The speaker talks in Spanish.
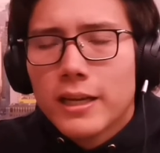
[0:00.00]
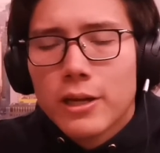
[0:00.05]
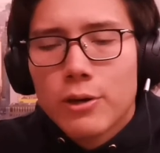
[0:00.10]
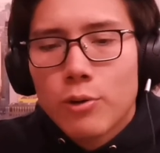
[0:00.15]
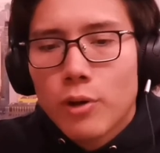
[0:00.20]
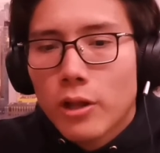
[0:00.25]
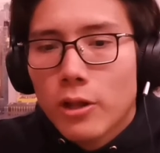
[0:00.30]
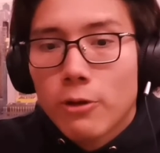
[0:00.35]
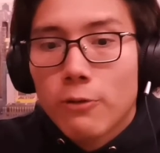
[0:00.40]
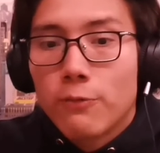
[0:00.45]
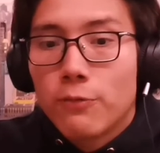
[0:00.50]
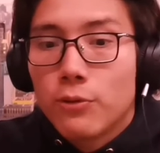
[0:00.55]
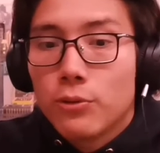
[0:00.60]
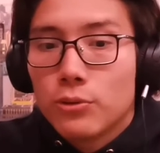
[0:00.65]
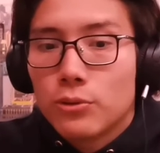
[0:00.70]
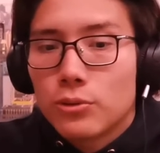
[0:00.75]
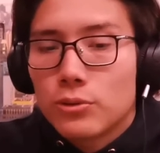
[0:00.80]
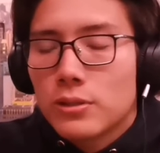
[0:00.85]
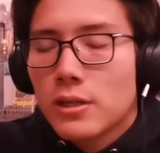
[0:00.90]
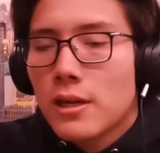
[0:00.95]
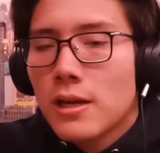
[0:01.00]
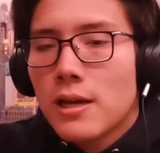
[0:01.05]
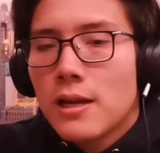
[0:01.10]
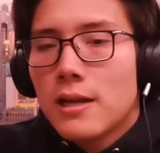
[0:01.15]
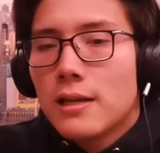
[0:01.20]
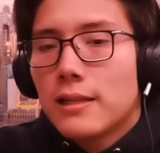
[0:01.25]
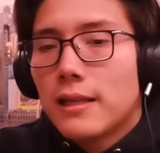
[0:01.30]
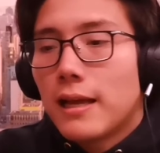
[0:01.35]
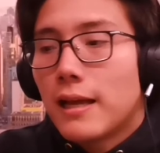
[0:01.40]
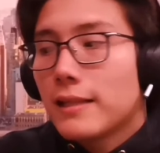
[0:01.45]
es la que no ha dado
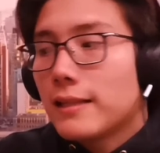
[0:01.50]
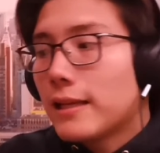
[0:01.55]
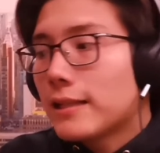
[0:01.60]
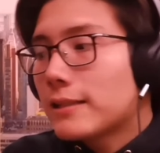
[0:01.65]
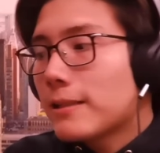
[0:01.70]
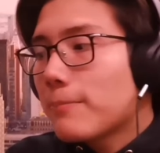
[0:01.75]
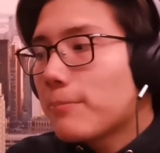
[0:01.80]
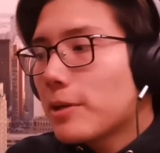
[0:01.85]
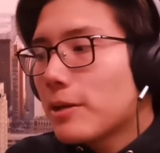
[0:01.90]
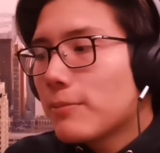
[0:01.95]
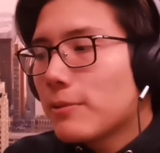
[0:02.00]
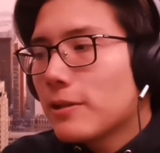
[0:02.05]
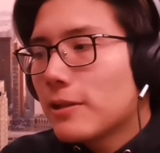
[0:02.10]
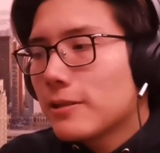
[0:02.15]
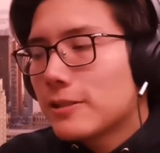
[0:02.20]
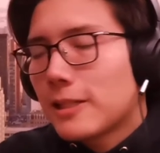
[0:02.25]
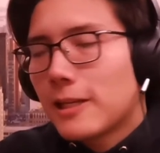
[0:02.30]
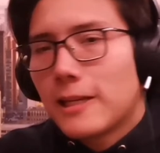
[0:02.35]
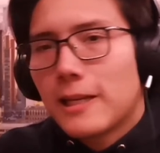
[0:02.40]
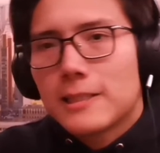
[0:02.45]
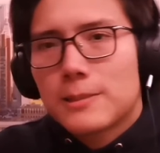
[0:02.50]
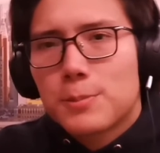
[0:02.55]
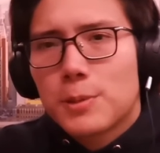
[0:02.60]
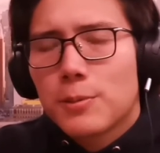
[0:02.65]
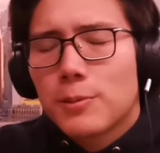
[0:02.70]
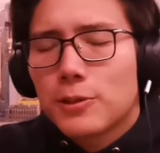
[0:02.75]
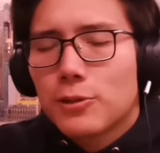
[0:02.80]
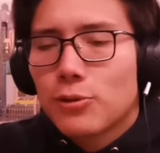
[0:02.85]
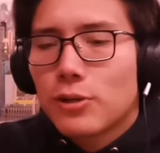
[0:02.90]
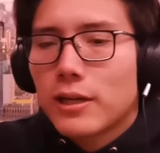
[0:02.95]
frutos. Ya, te han
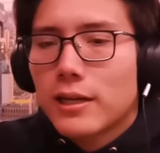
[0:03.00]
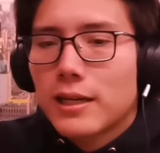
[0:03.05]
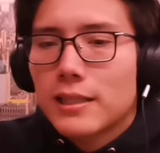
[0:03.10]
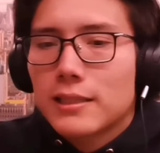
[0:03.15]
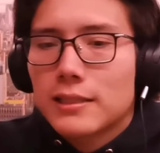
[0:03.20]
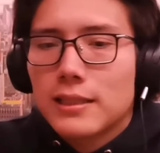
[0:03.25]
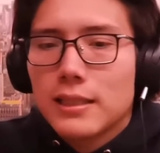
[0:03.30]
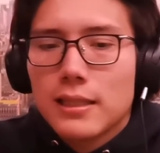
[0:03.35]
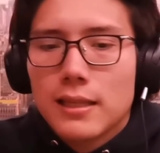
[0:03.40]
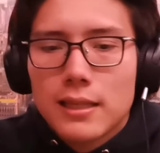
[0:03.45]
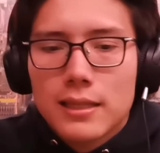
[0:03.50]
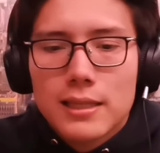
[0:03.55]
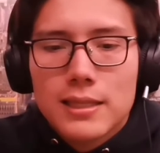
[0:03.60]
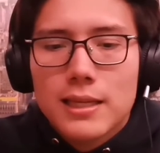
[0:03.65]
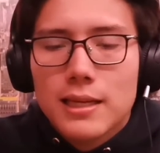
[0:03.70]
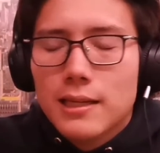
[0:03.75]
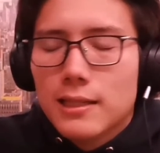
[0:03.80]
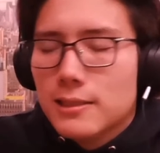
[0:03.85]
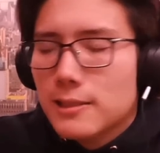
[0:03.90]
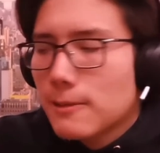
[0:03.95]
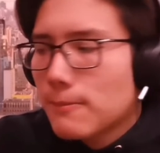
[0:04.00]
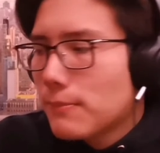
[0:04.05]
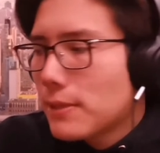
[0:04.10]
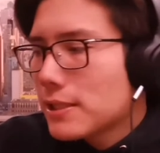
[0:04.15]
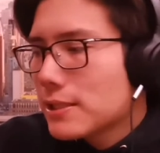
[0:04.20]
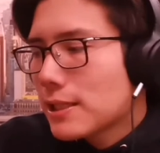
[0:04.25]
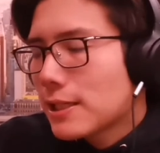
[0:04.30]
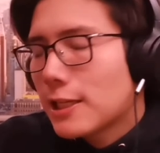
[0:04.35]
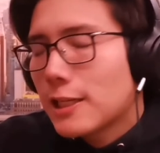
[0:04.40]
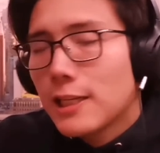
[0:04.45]
has permitido una cantidad de
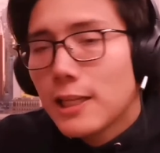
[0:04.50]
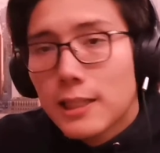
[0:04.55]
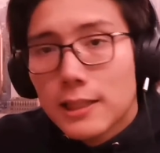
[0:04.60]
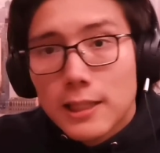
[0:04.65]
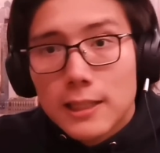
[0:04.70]
yardas inmensa.